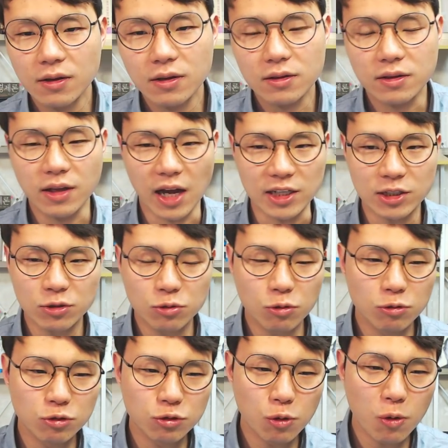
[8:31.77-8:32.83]
네, 아직도
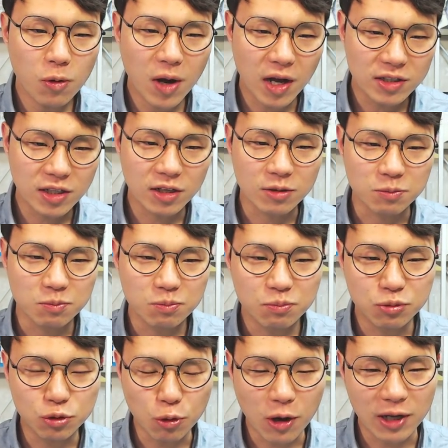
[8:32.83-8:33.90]
수요가 이제
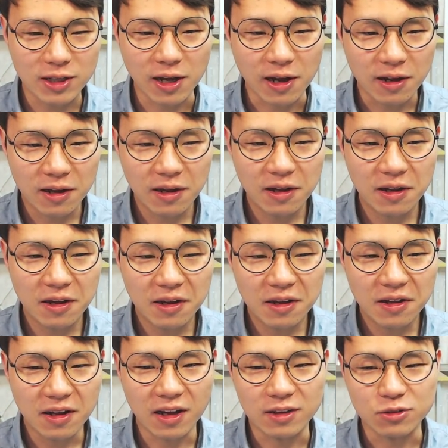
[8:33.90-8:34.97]
부족하다.
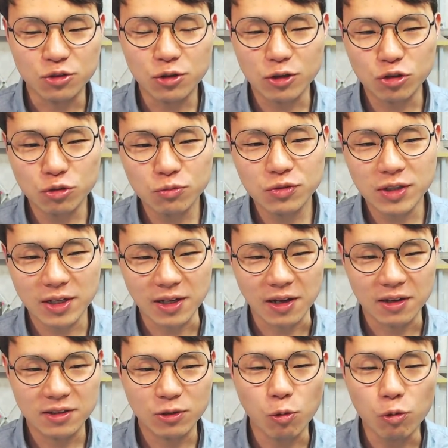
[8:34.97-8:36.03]
아, 수요가 충분하다.
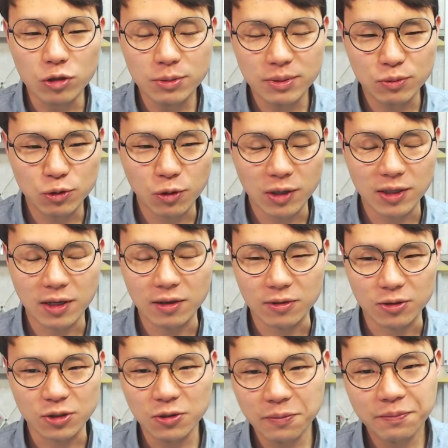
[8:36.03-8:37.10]
이제 공급이 부족하다라는
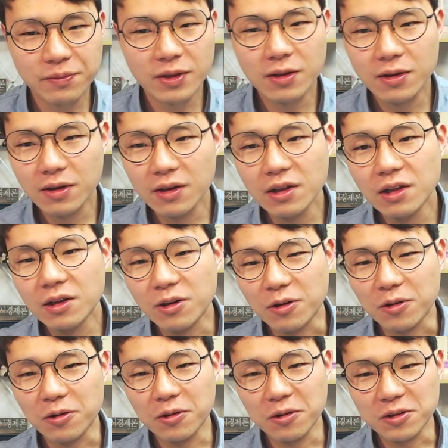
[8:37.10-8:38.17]
거죠.
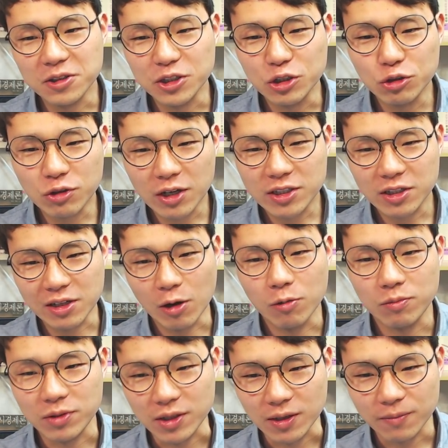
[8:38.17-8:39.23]
어, 그 이유가 이제
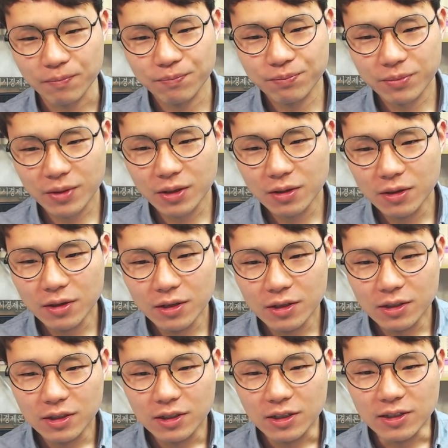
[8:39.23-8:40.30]
나옵니다.
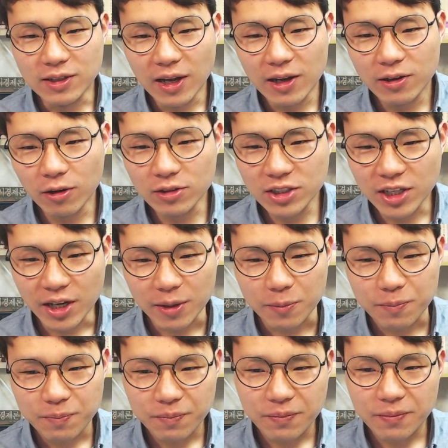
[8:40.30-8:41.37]
일단 현재
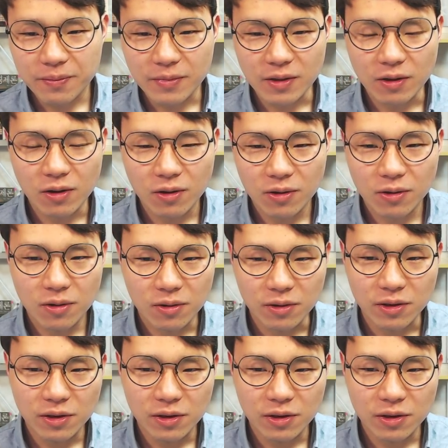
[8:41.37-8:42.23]
어,